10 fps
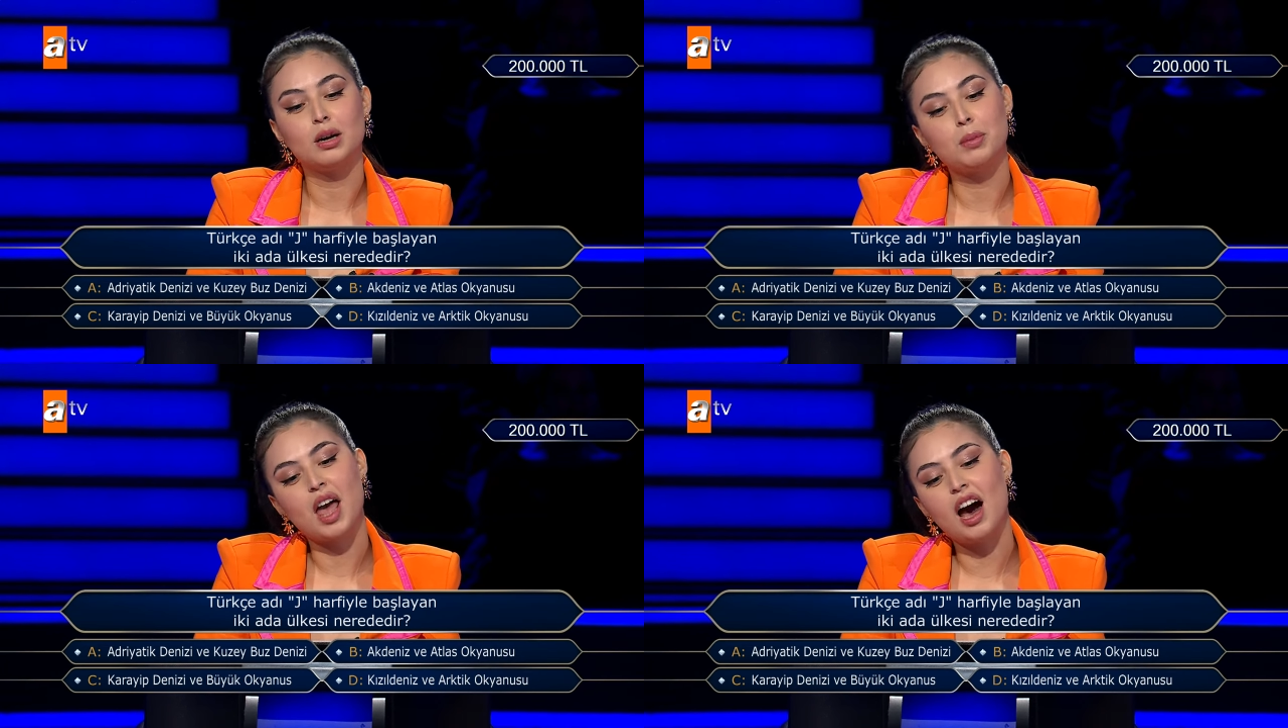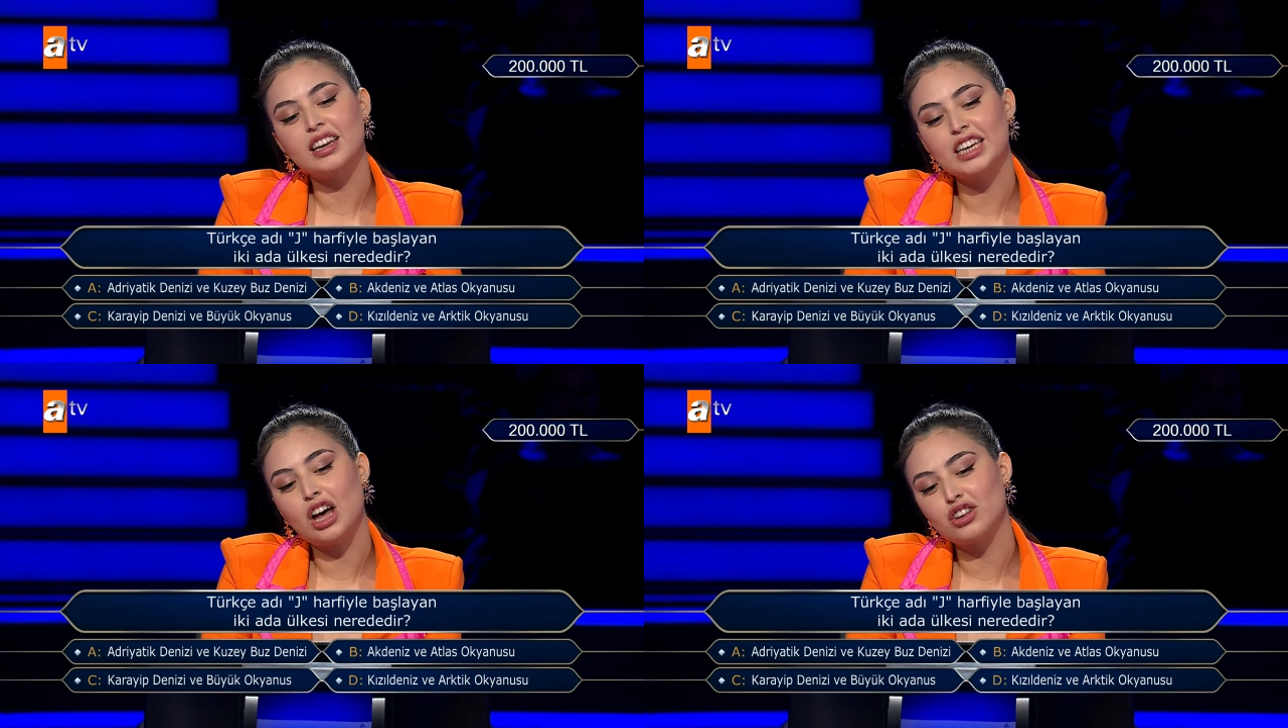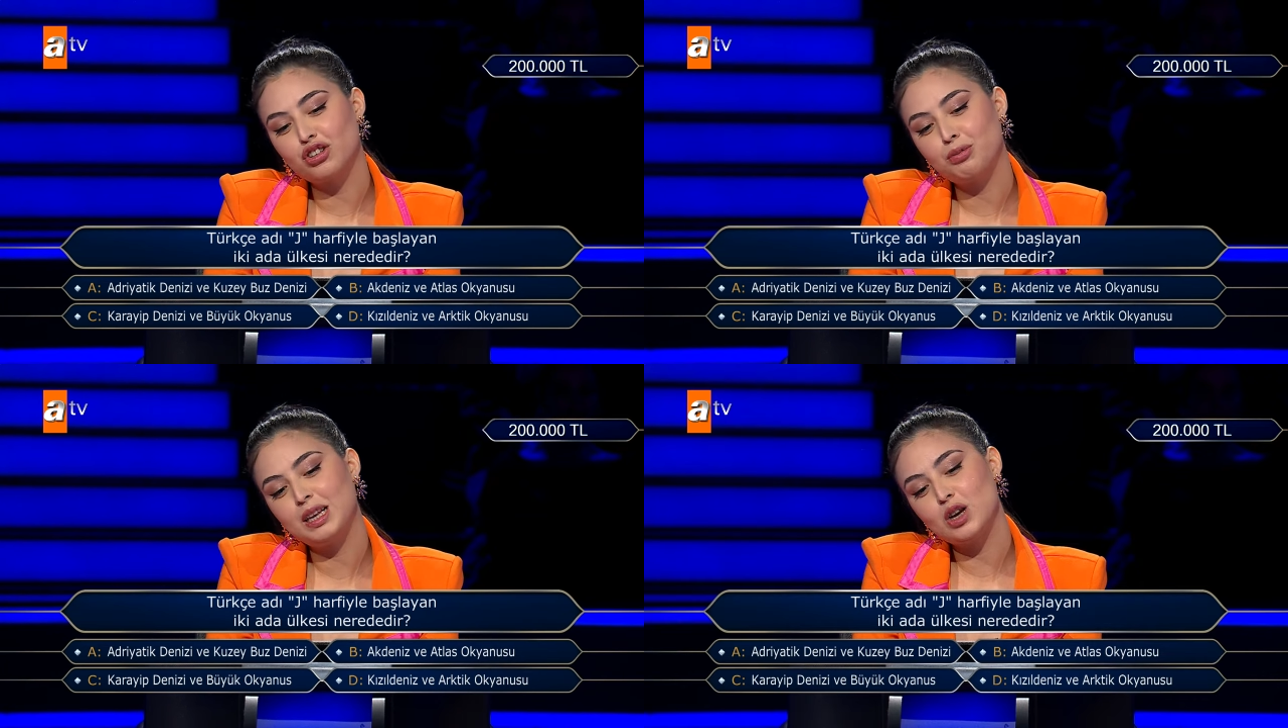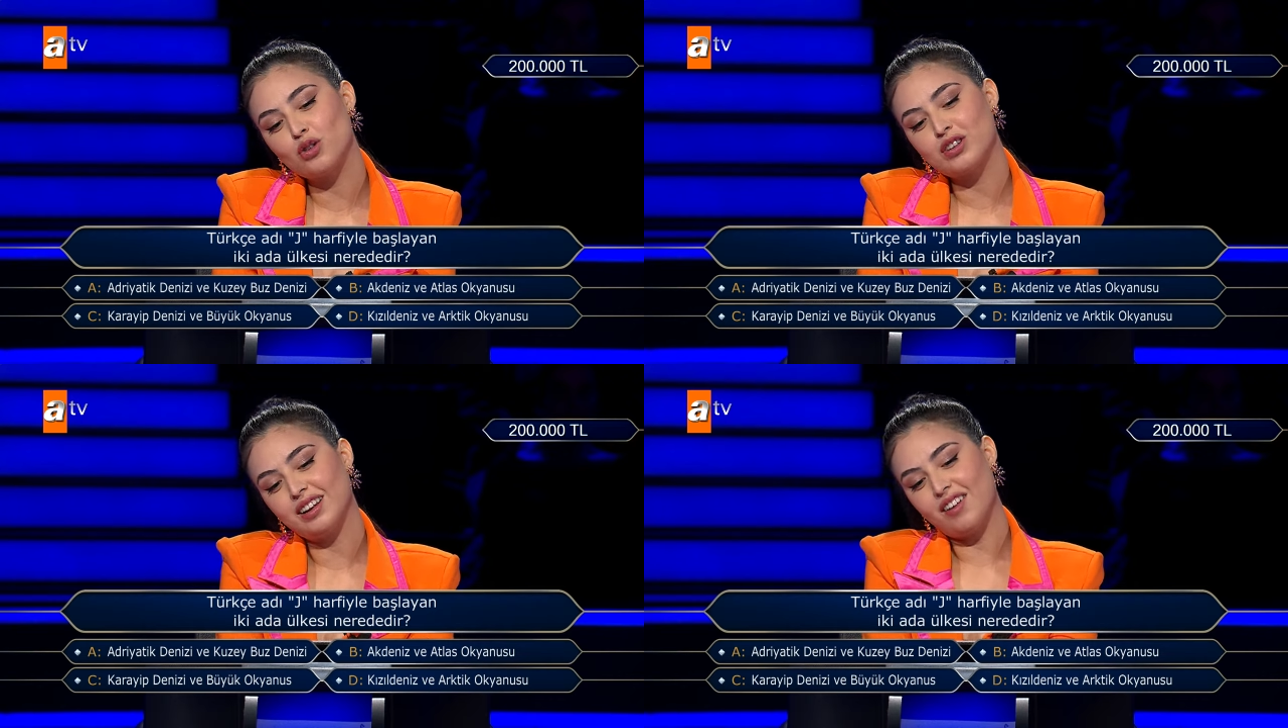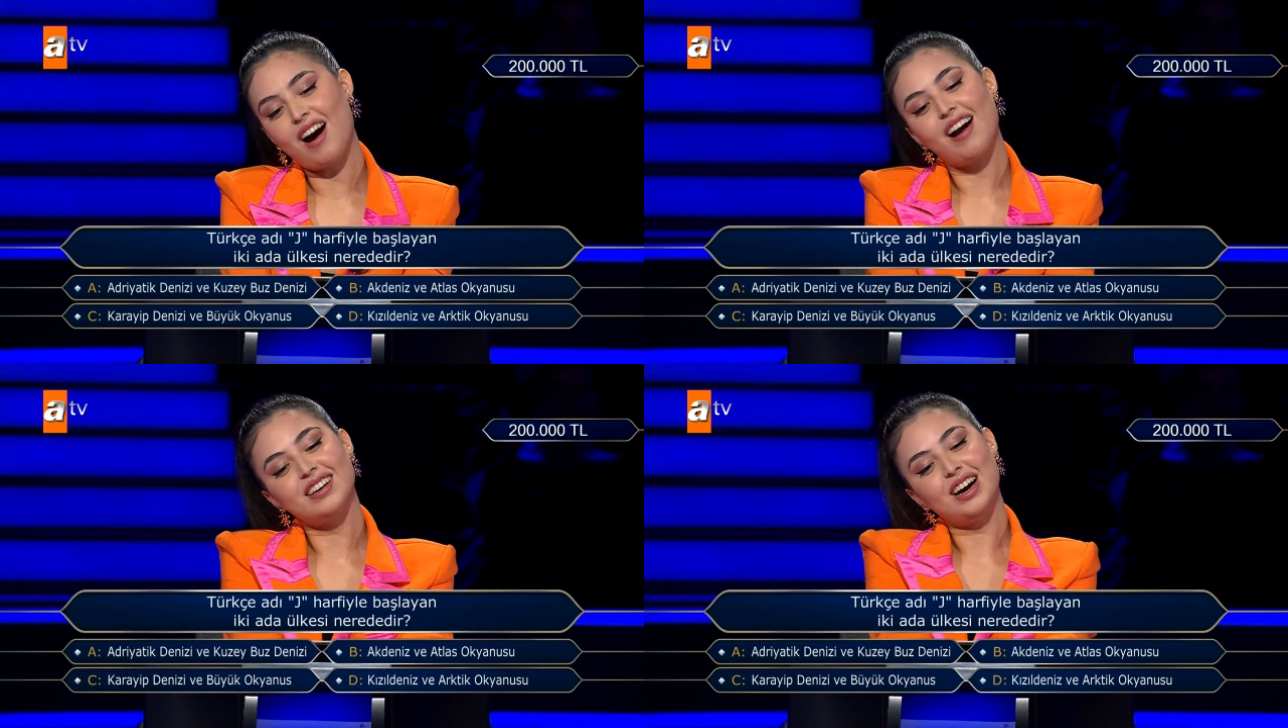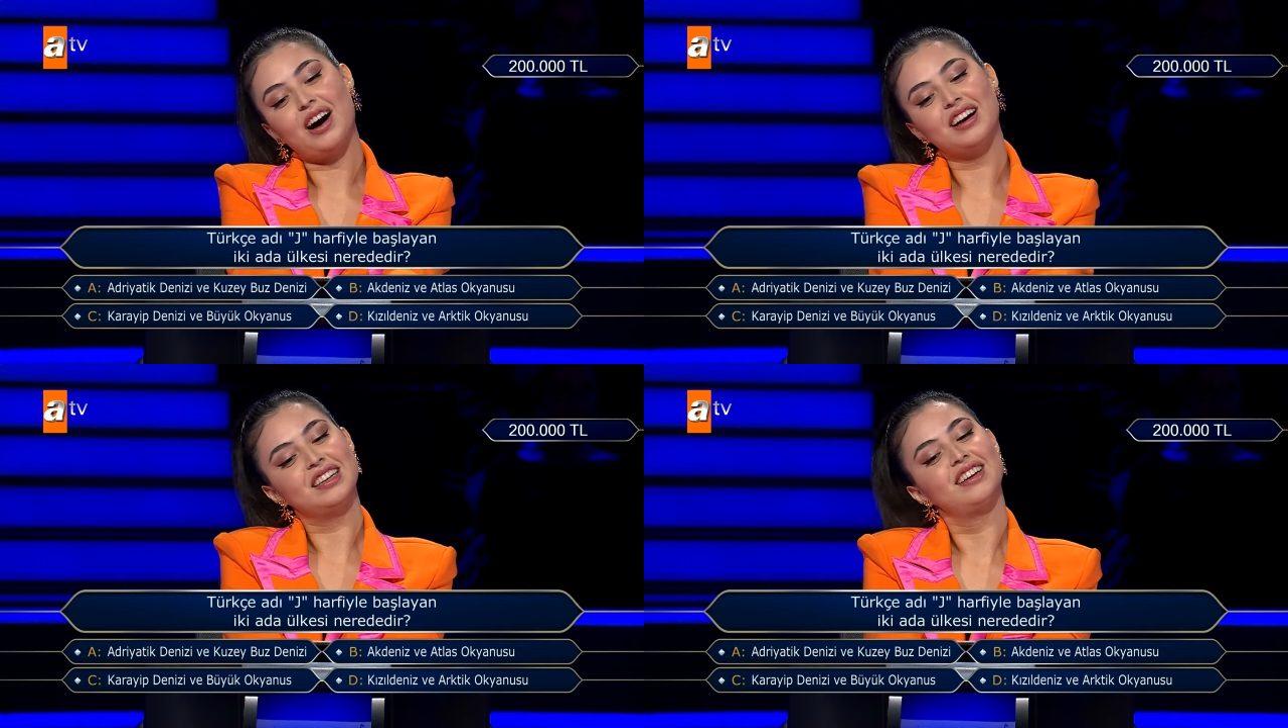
Ama yani yanlış biliyorsa da var ya.